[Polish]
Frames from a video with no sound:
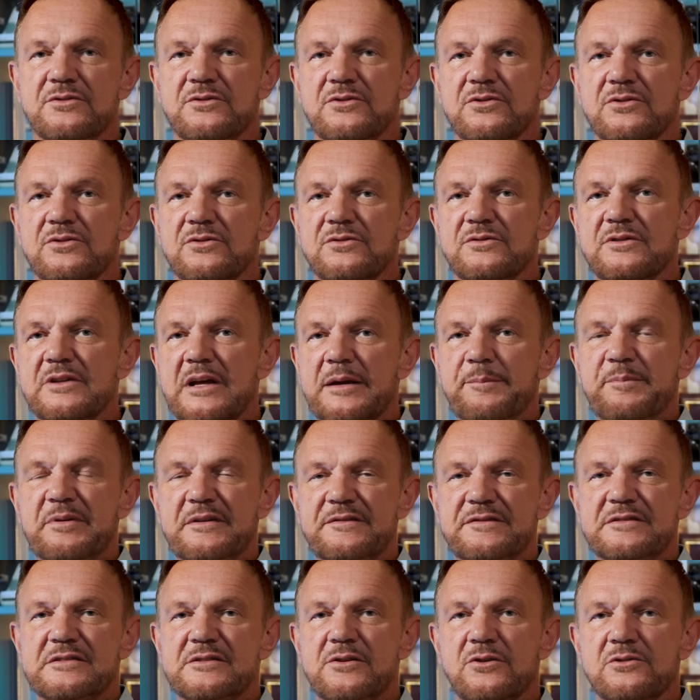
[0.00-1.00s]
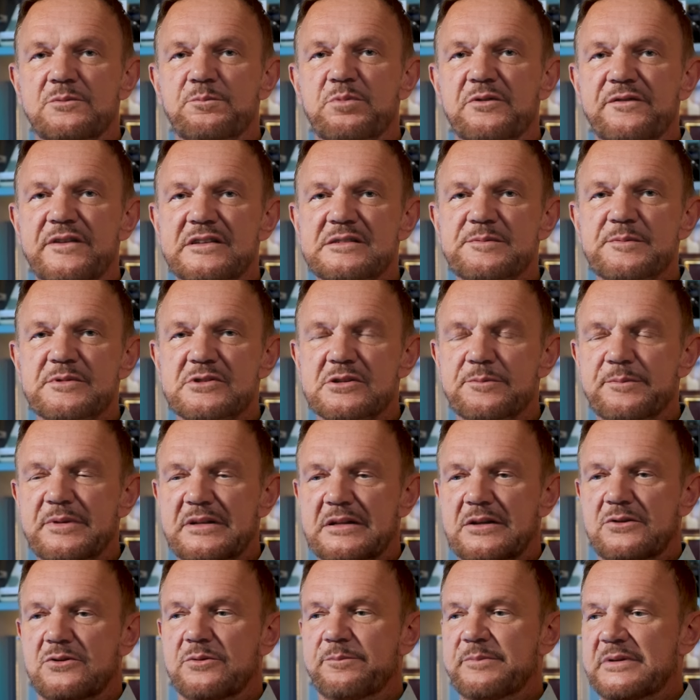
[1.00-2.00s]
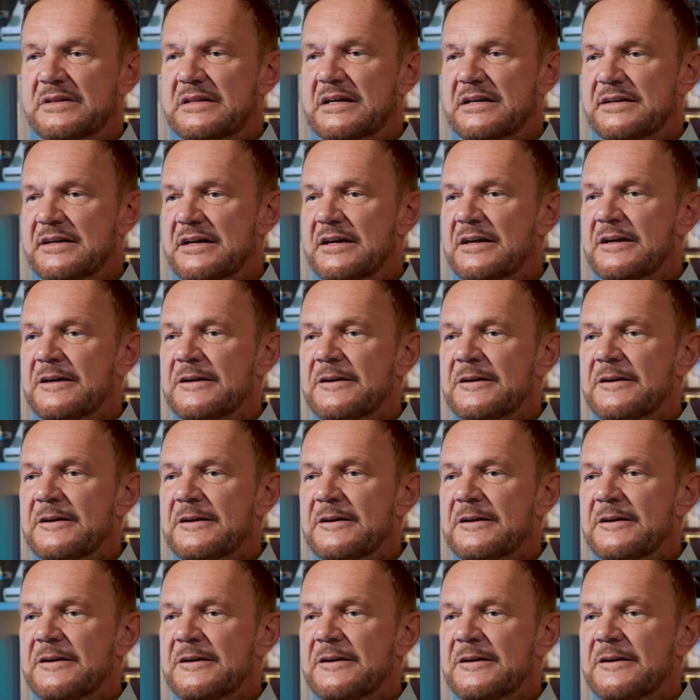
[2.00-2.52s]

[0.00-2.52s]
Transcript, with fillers: do, najpierw odpowiedzmy sobie na to pytanie.